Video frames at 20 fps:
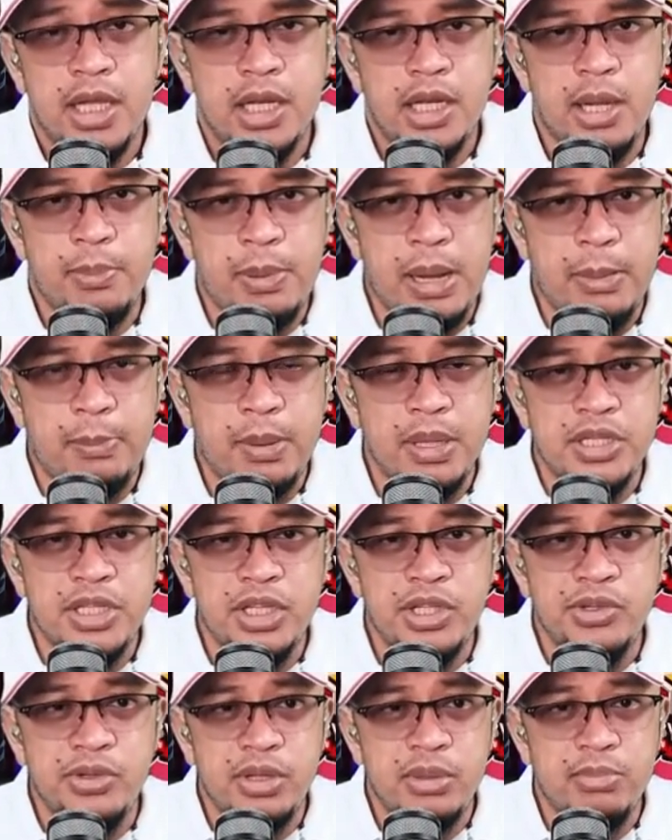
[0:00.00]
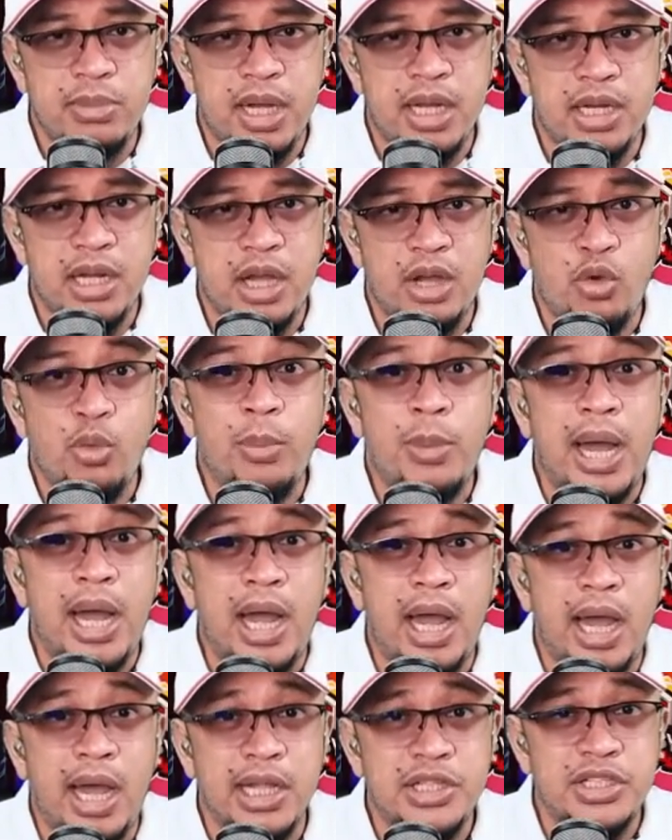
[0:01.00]
Napapansin ng iba na
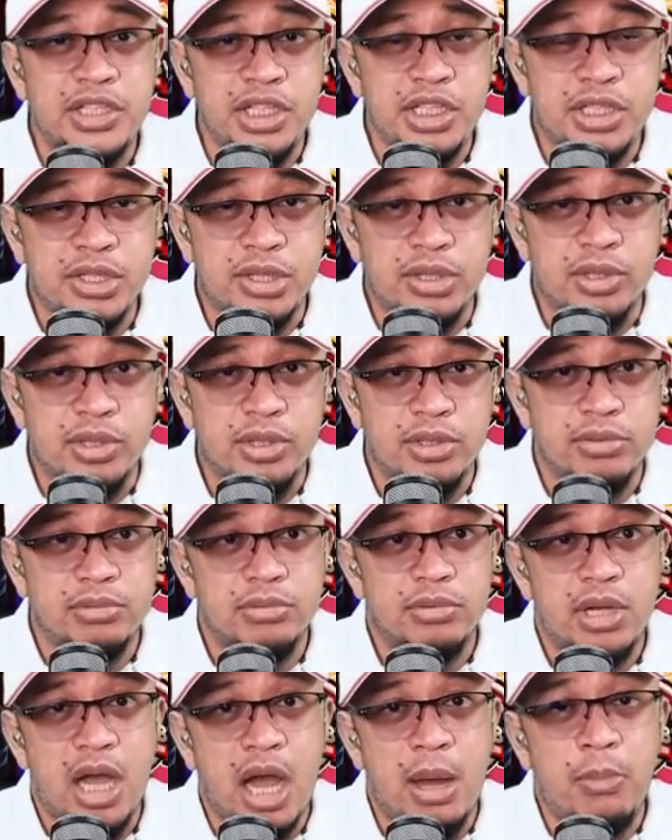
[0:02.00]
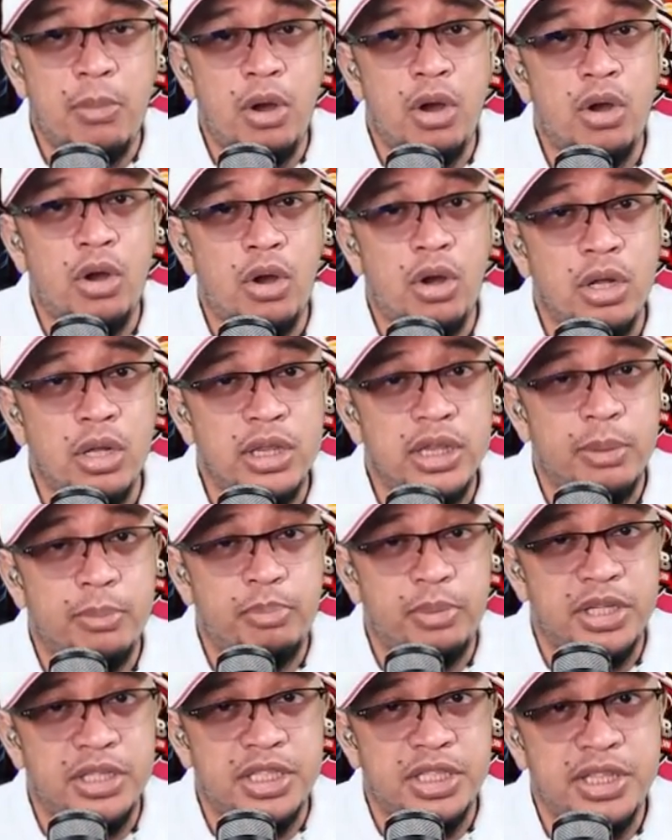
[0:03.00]
umaangat si Isko among all the
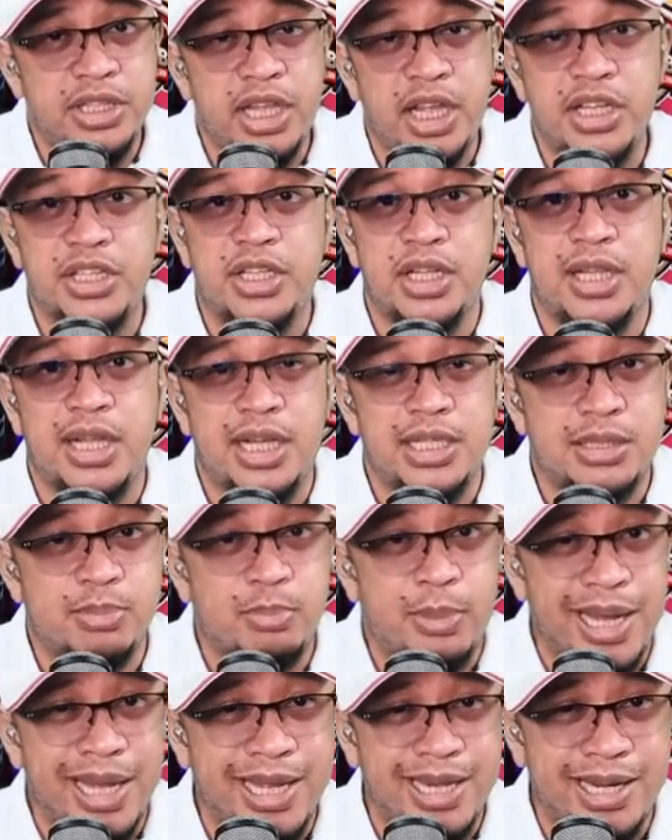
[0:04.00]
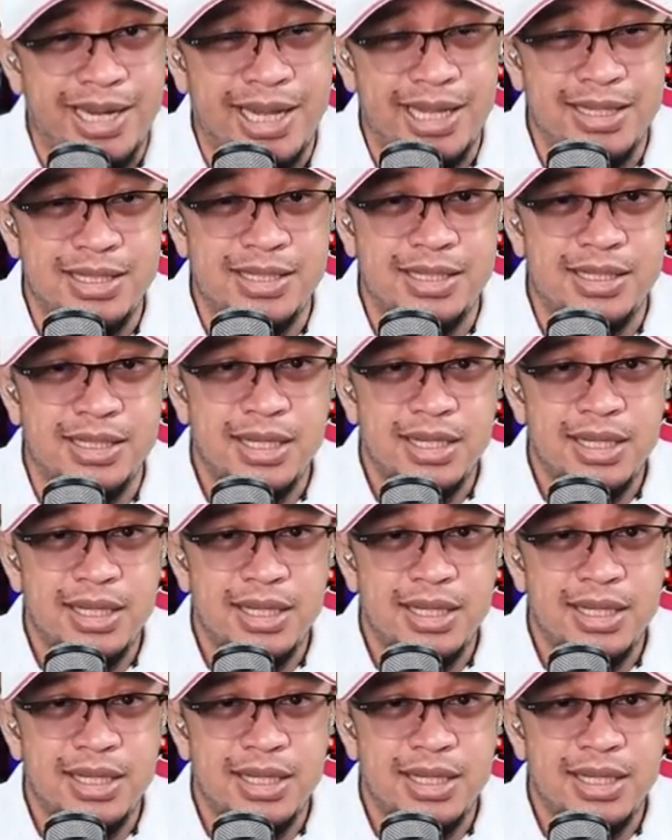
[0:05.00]
presidential aspirants